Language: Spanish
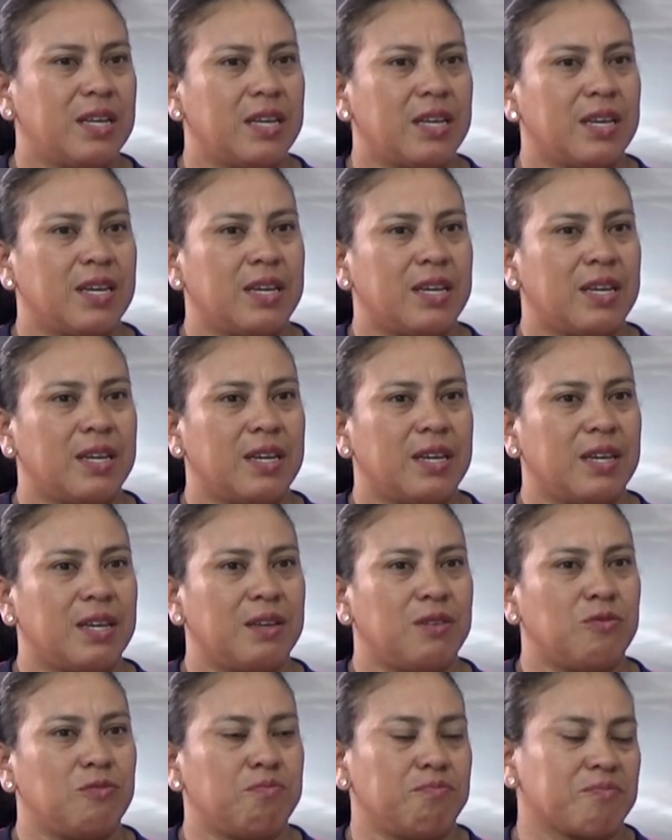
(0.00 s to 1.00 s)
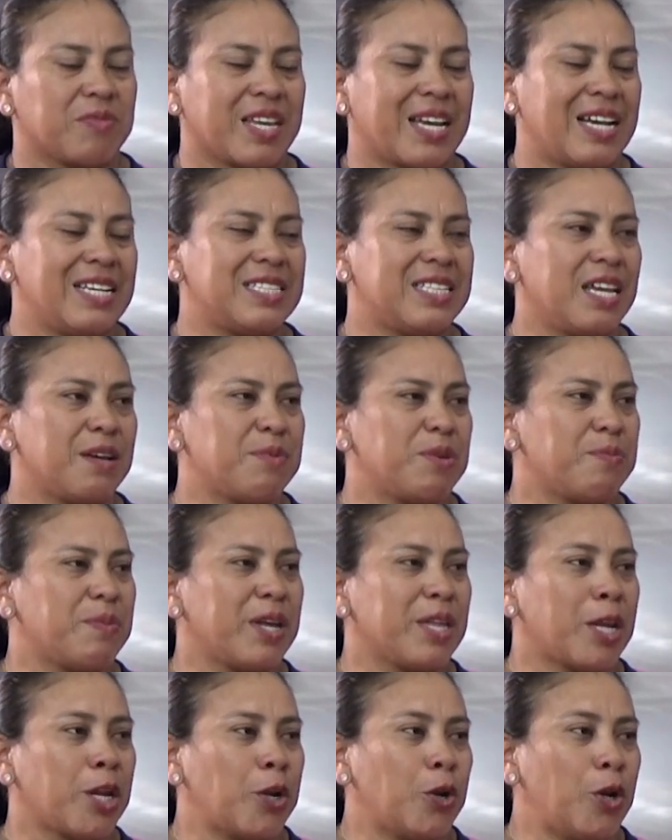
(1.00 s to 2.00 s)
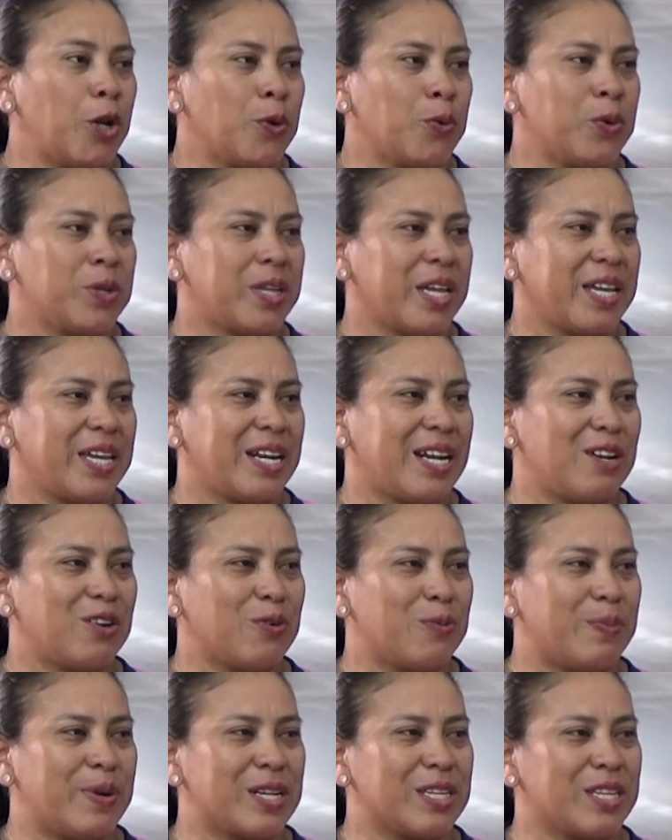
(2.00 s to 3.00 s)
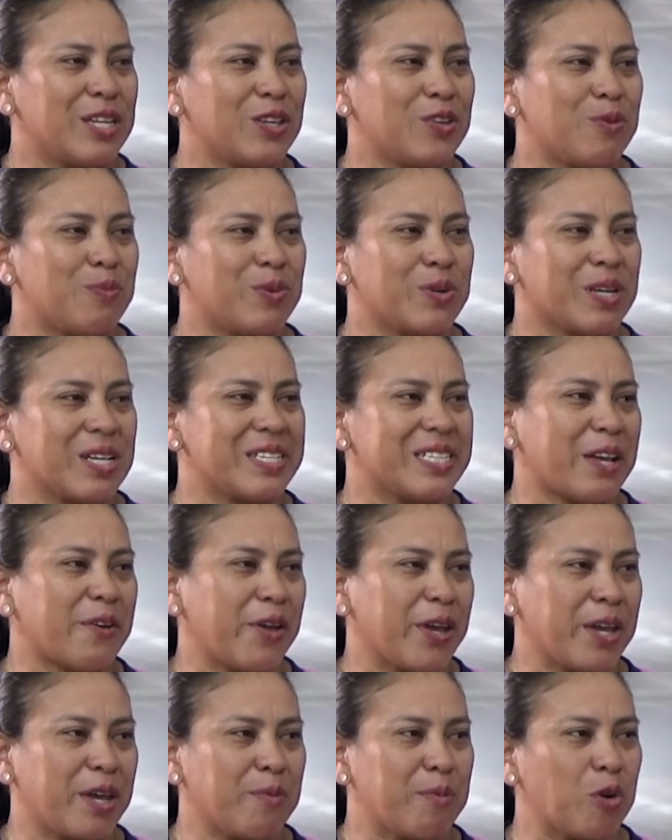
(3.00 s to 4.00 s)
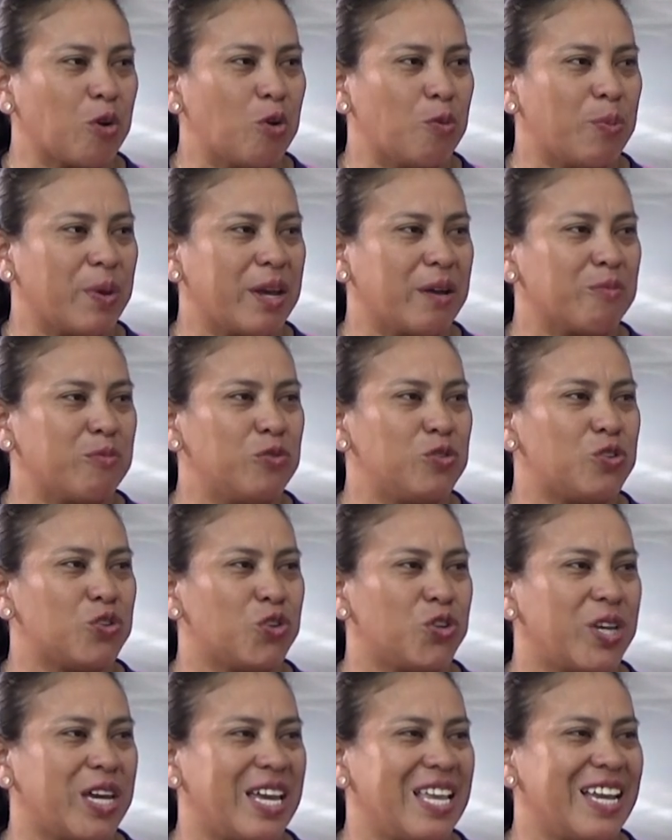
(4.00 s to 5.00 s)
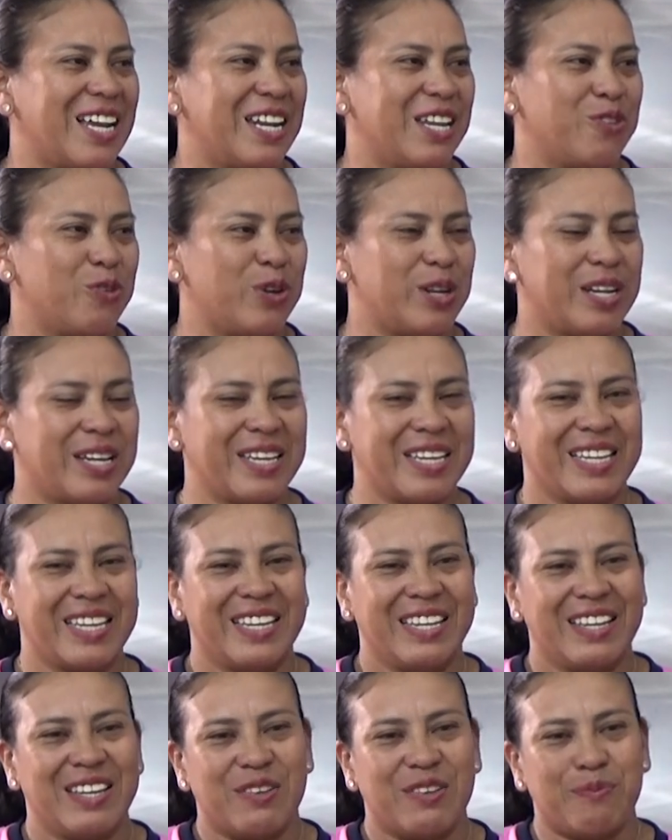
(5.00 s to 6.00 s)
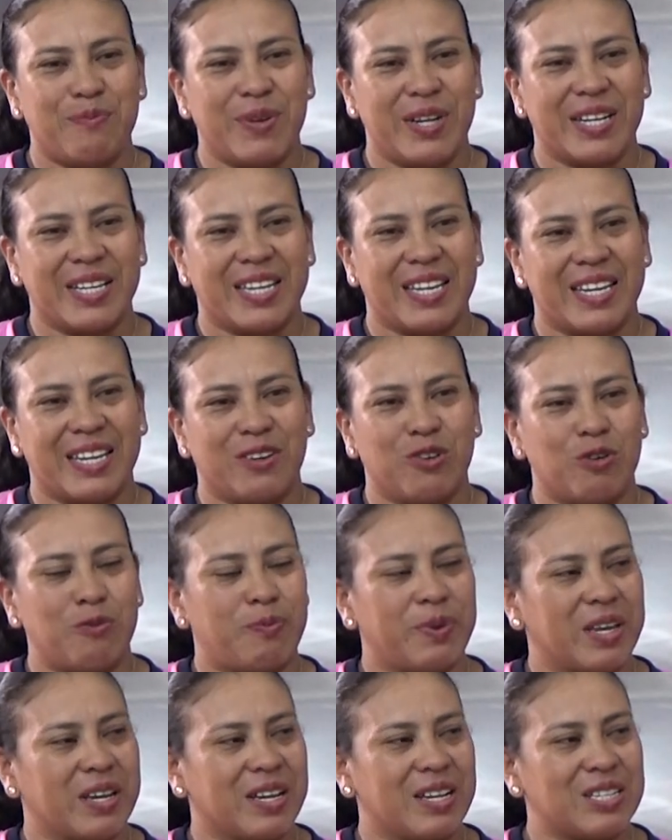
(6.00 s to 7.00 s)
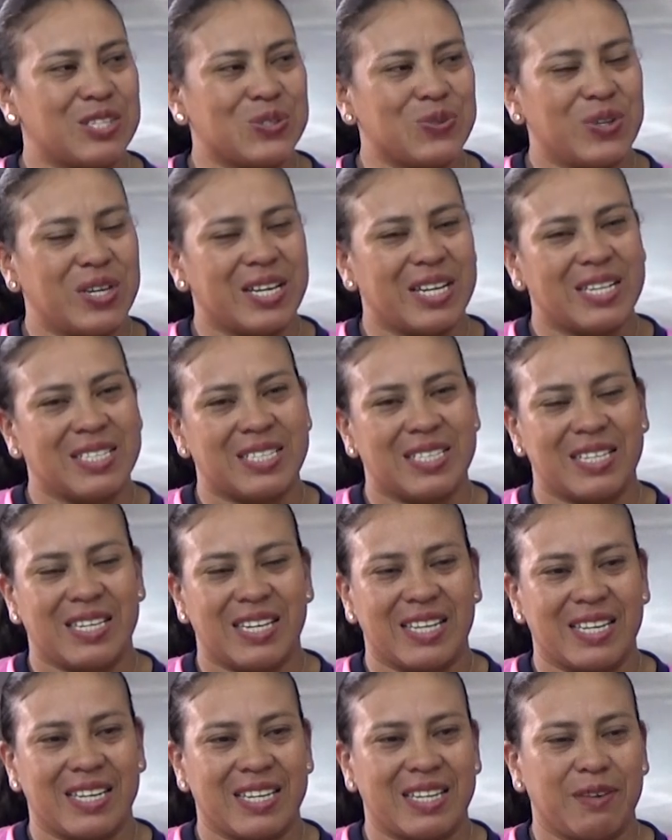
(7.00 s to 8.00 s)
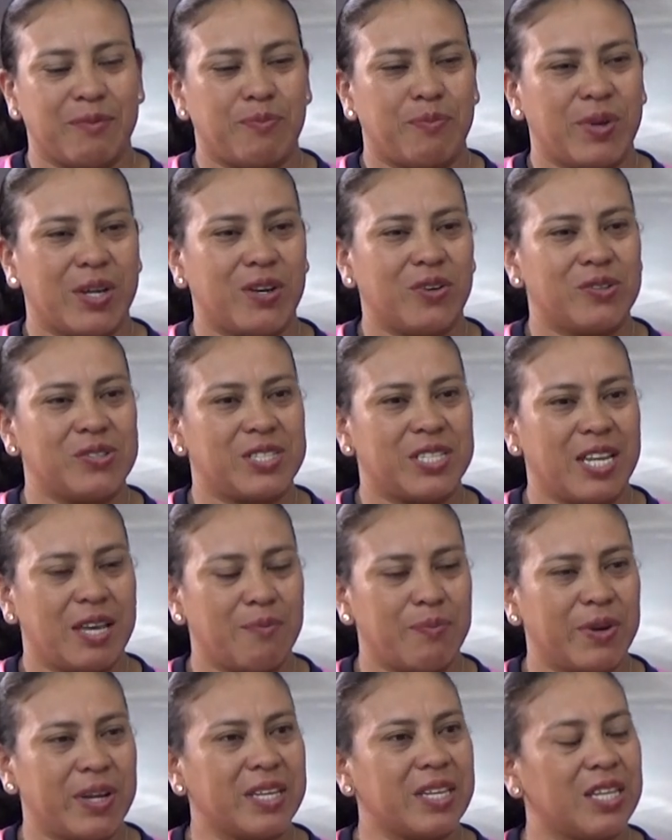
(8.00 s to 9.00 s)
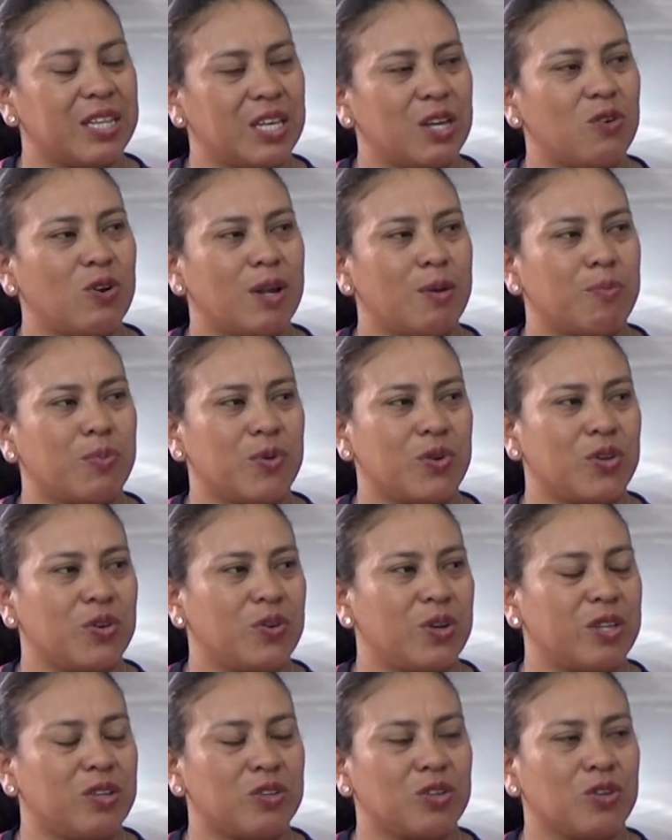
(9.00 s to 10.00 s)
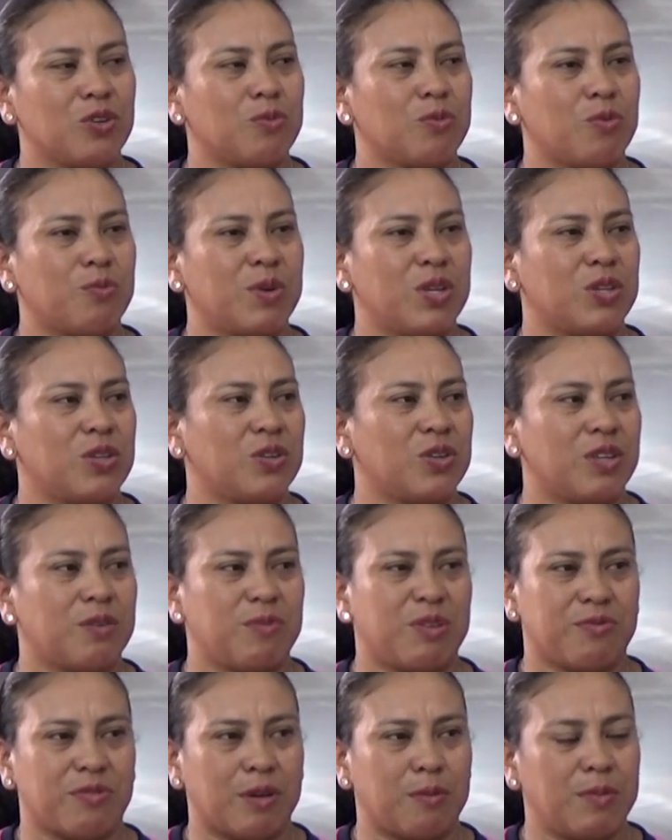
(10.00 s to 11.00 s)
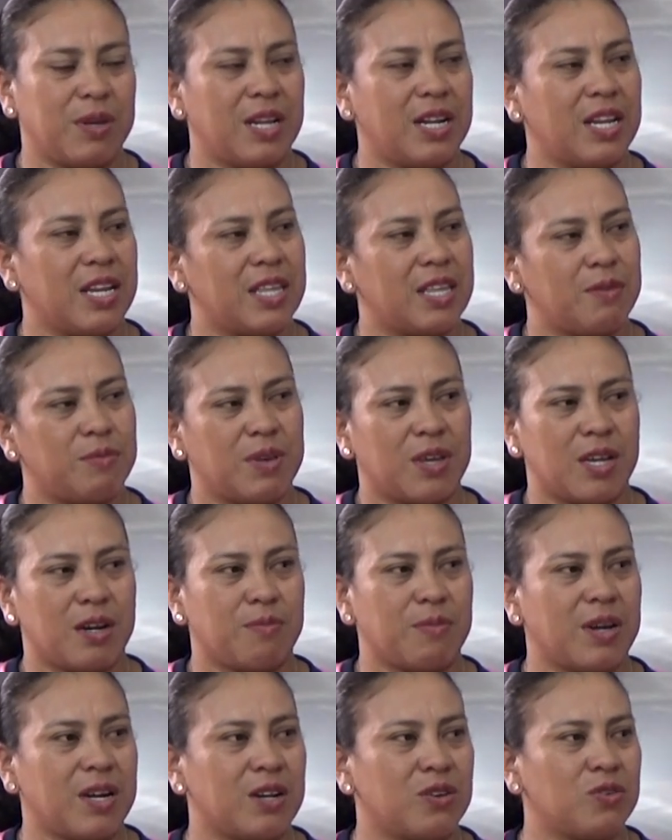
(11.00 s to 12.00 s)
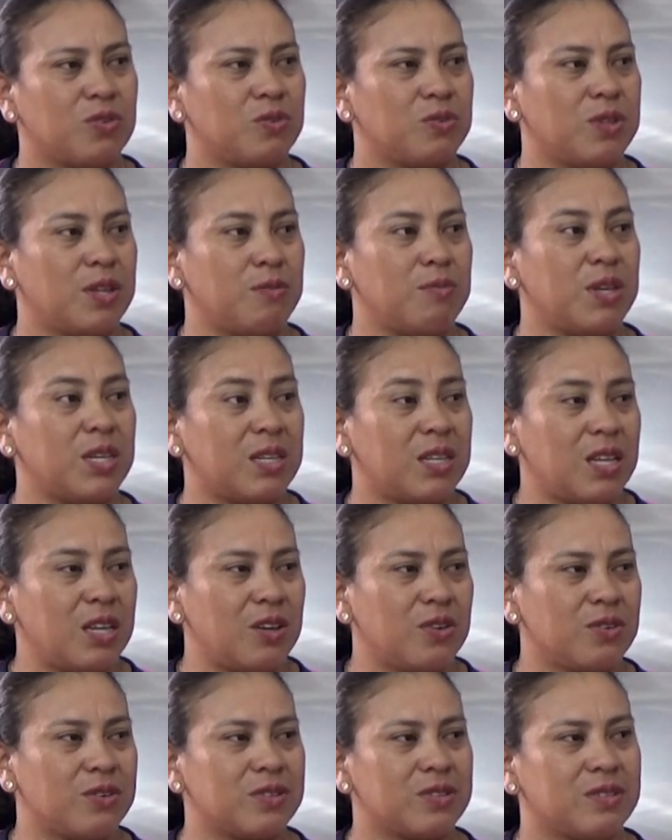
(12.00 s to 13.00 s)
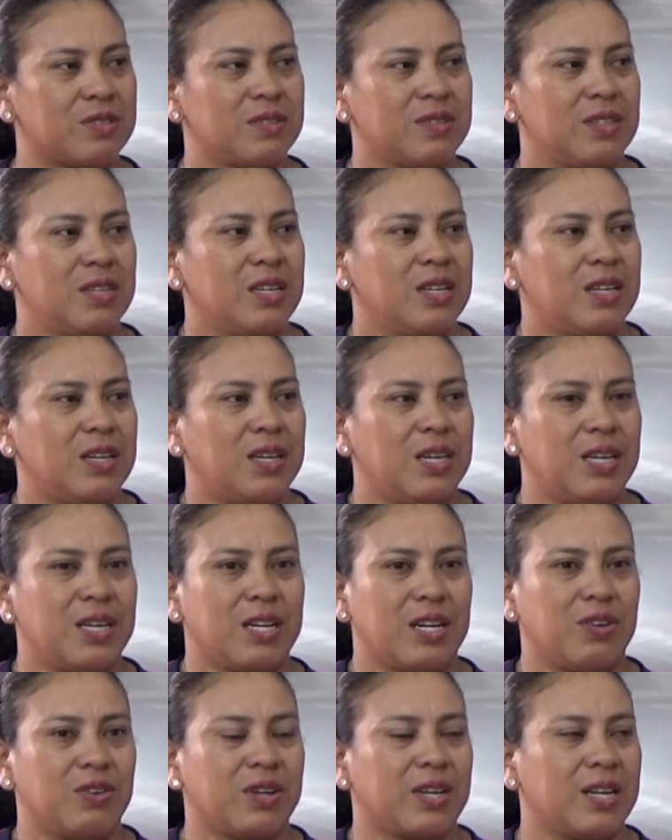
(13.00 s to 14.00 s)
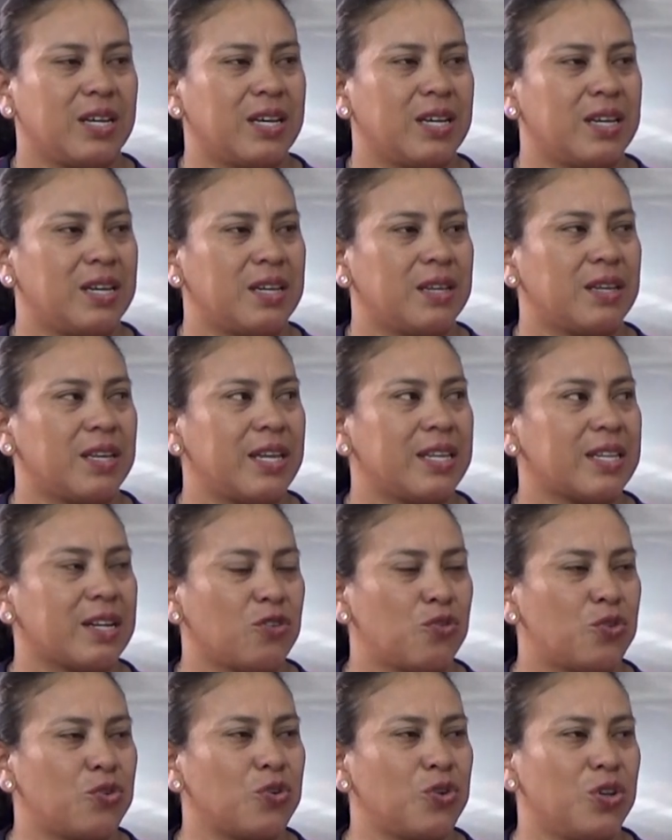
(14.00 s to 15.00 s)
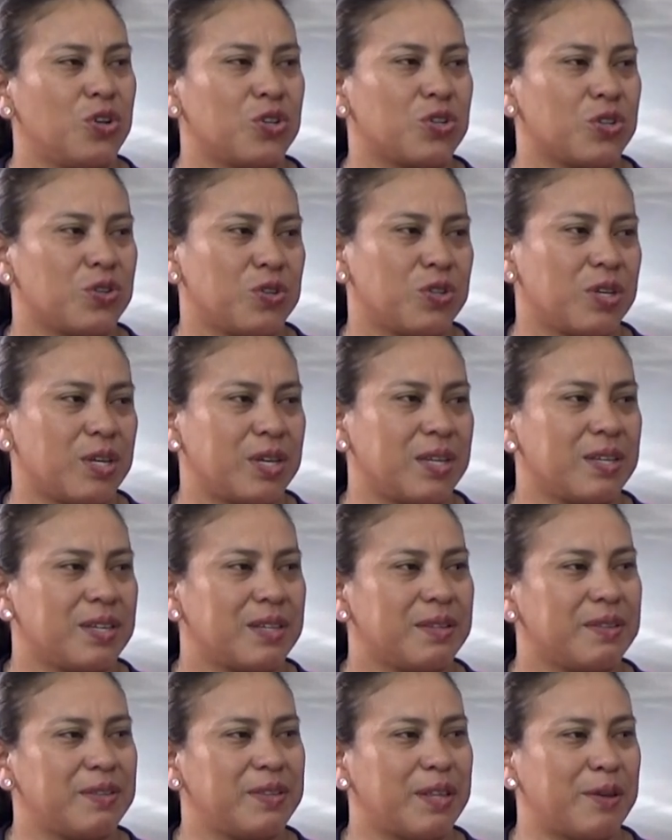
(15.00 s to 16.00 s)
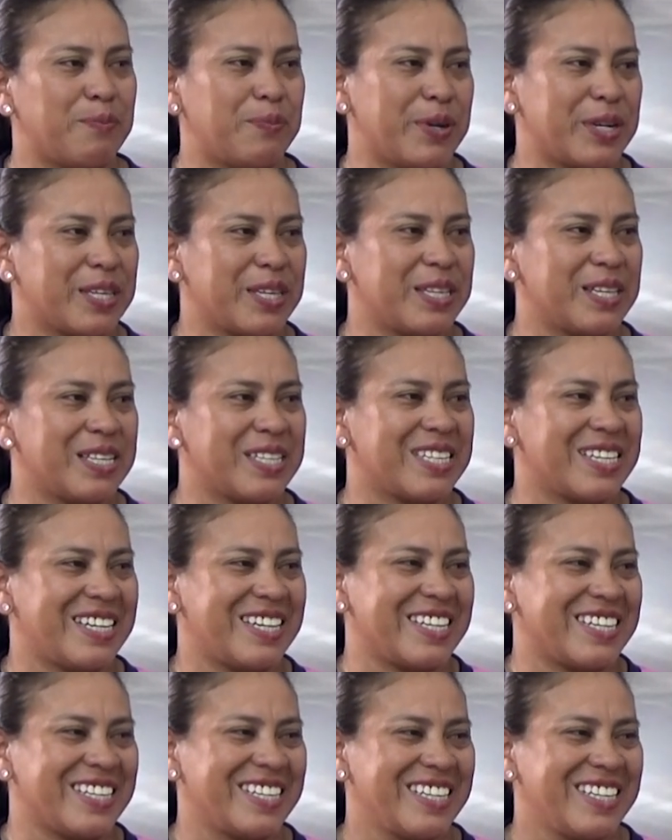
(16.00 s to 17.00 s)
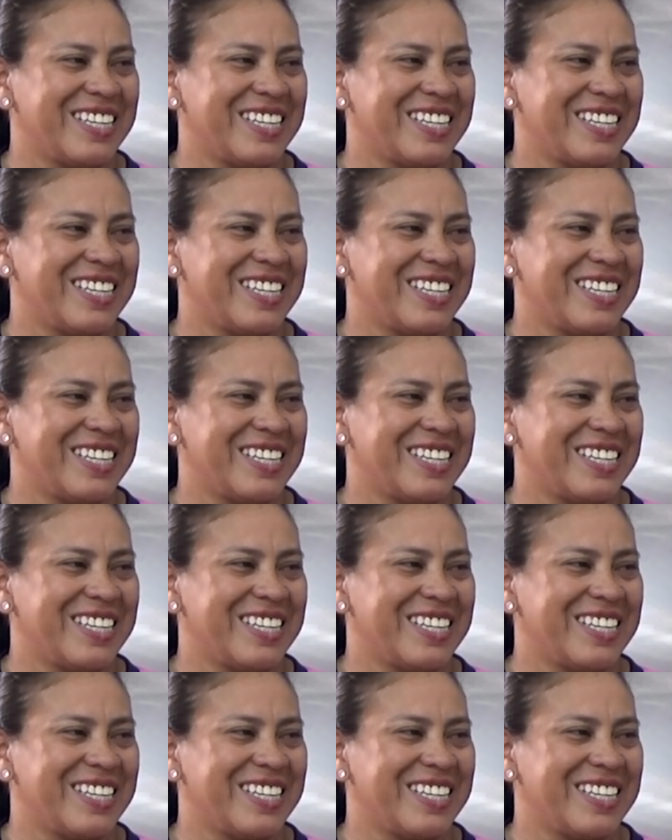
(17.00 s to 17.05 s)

Eh, casi a mi madre no le gusta ir a los partidos porque saben que me golpean mucho y a ella le duele ver que golpeen a su hija, así que, pero siempre he tenido el apoyo en todo momento de mi familia, de mis hermanos, de mis tíos, y creo que están orgullosos de, de pertenecer